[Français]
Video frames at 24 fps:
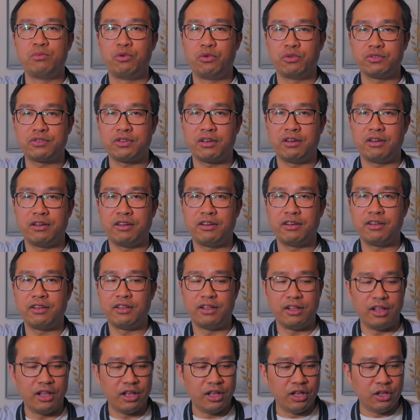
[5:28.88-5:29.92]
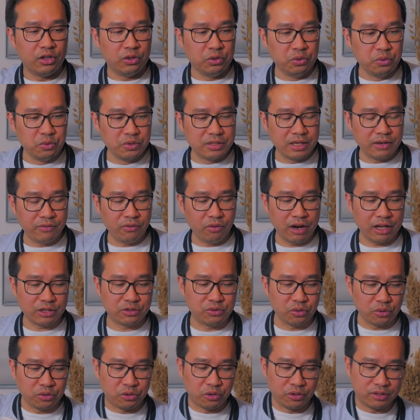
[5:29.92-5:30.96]
montre. Nous avons là
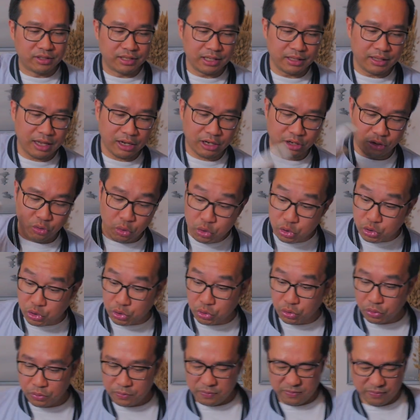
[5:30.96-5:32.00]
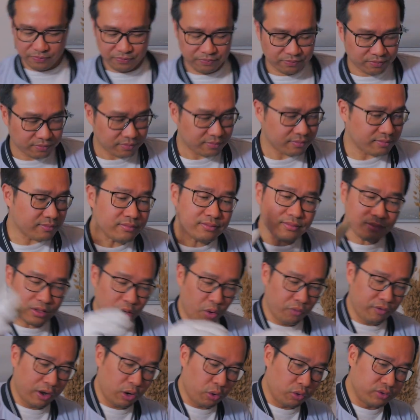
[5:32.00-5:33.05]
sur le côté donc, le jeu.
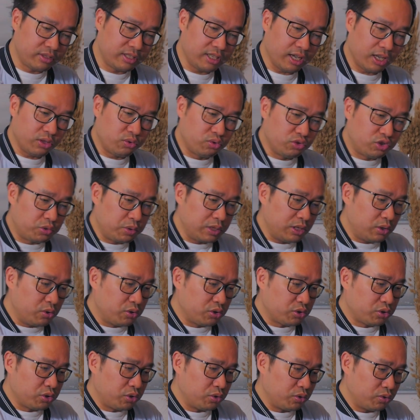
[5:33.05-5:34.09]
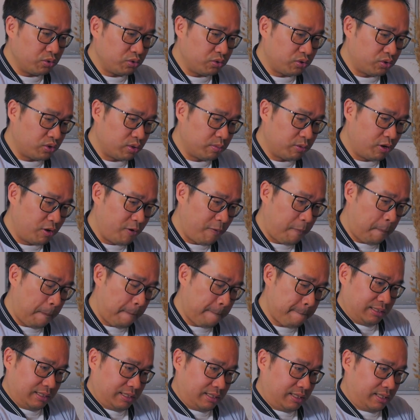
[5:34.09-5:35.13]
On va le retirer tout de suite, le jeu, justement,
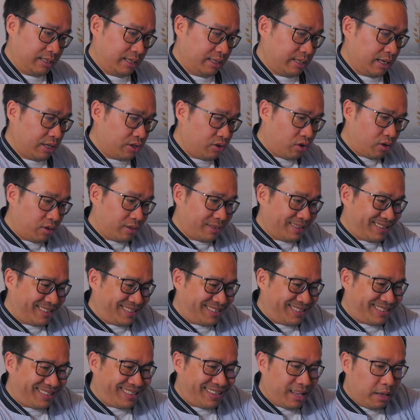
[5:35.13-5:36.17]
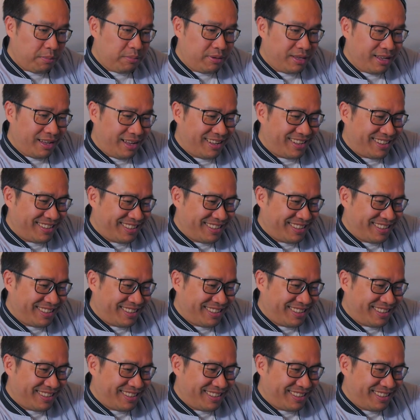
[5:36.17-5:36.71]
qui est d'ailleurs très bien